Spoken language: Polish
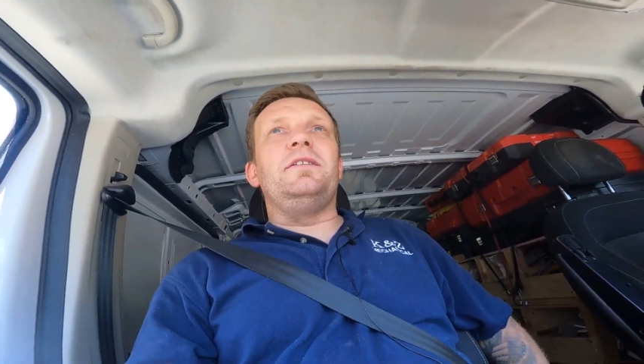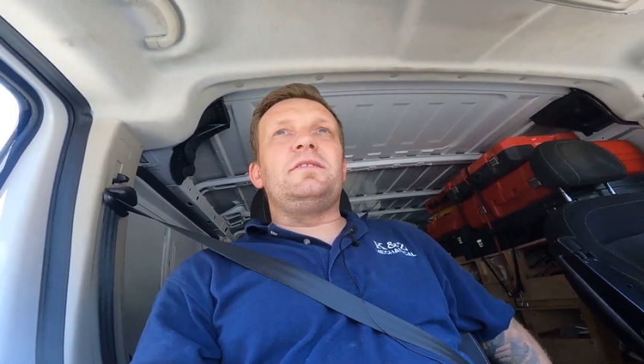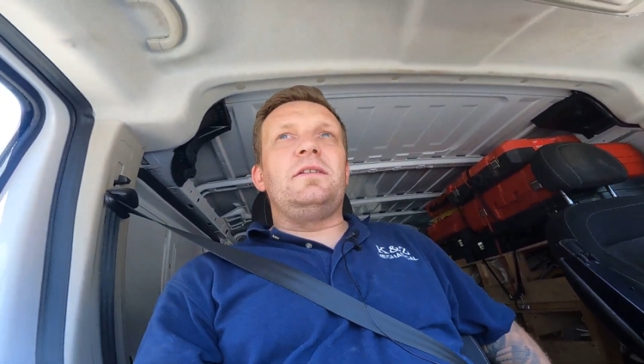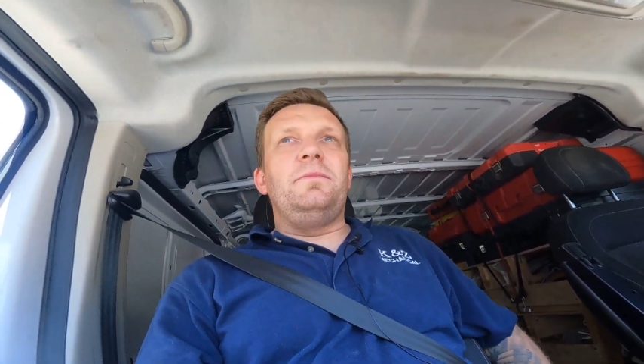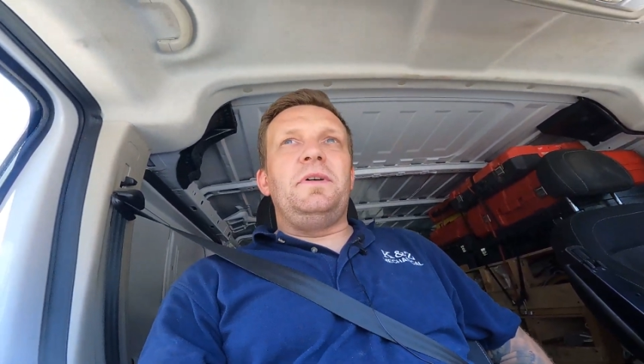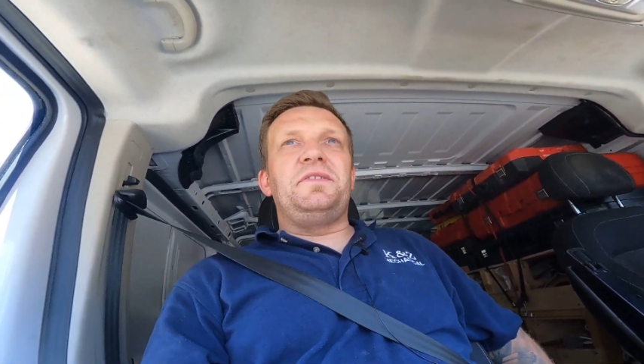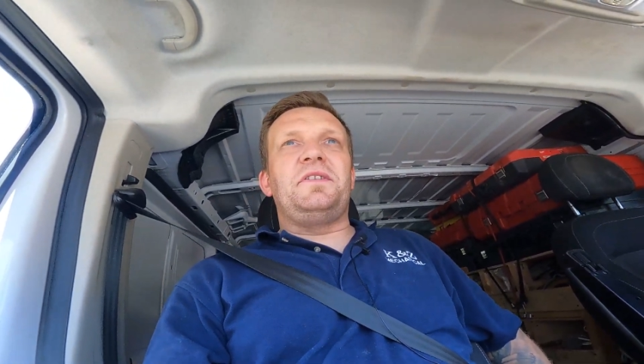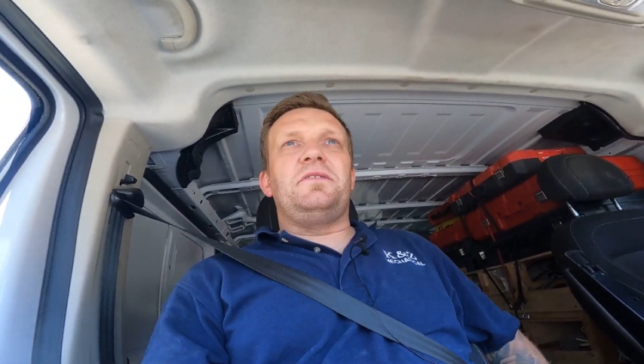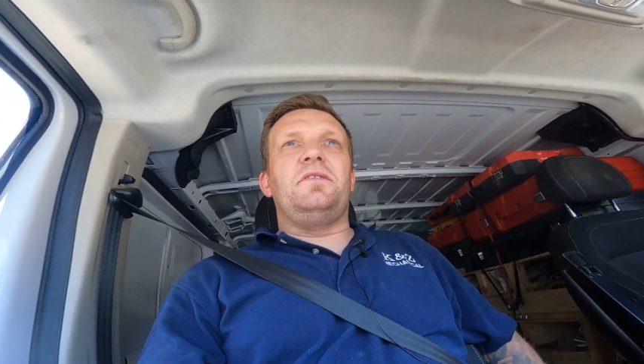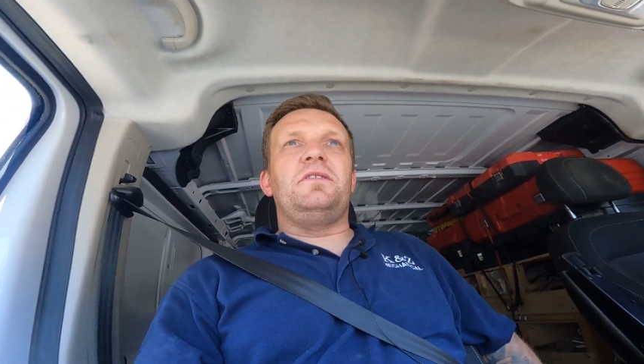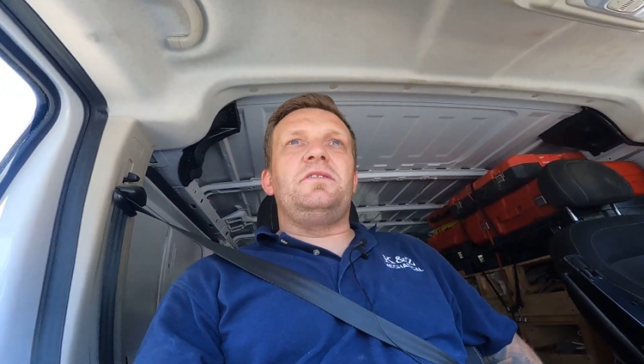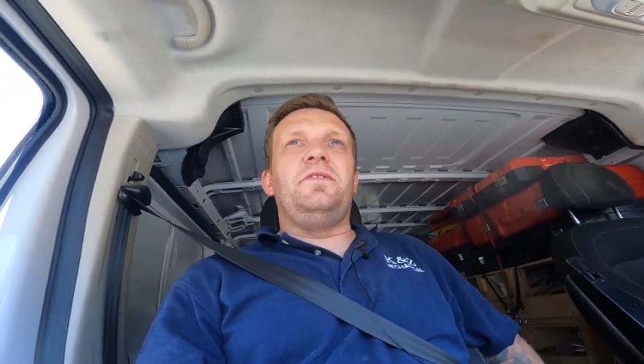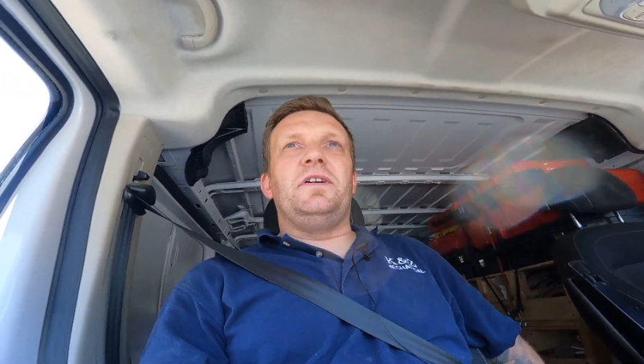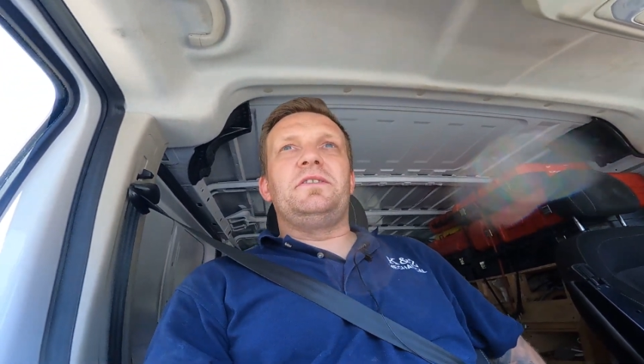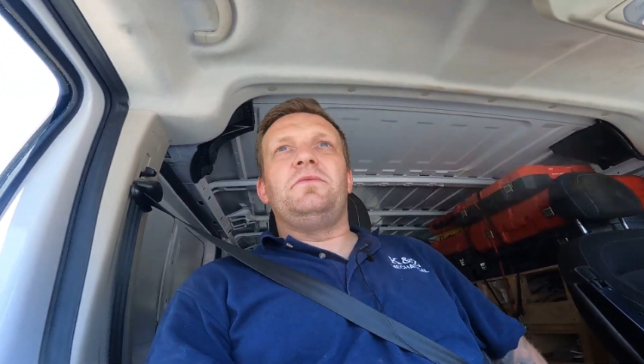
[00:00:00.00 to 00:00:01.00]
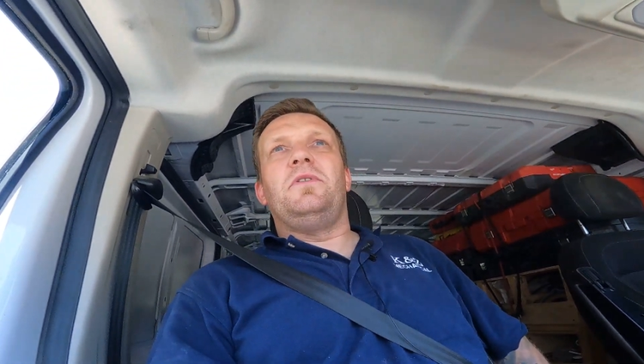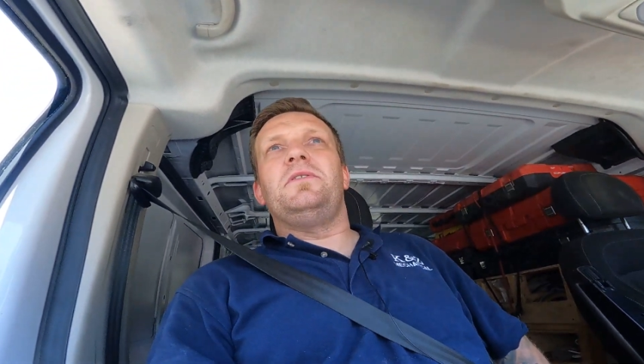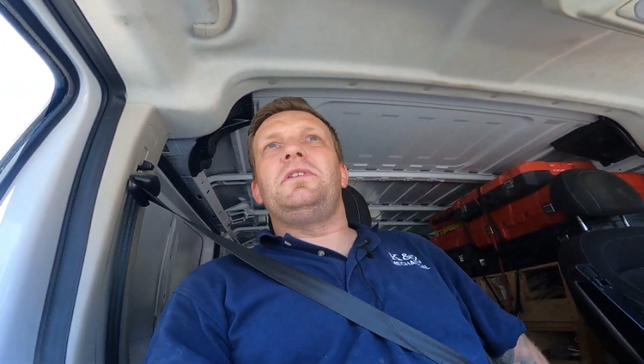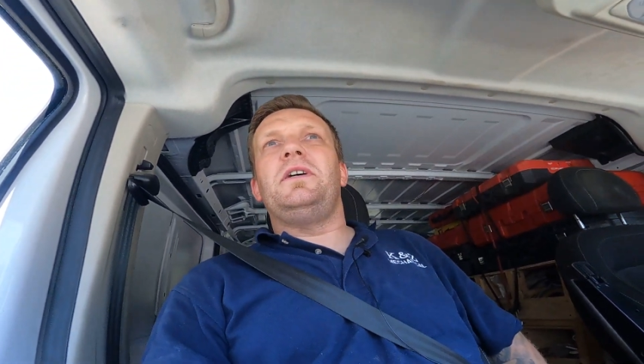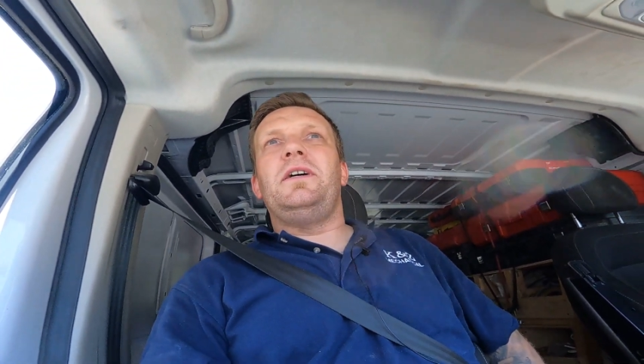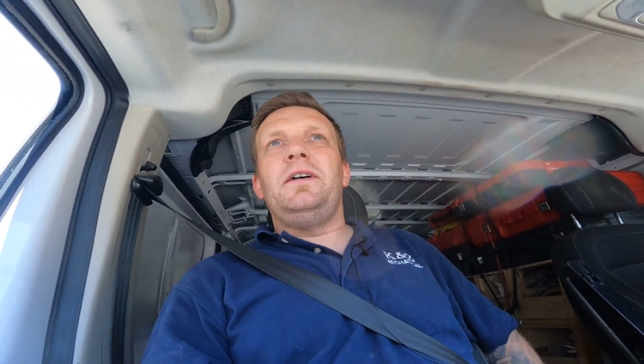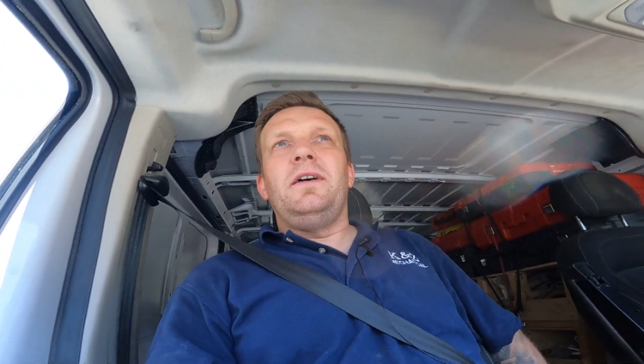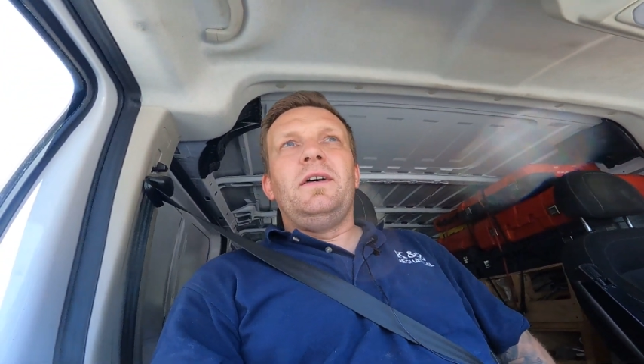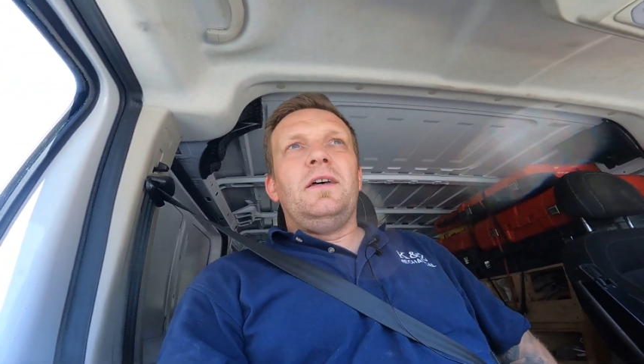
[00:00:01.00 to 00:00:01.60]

SMS-a to jest 2 zł,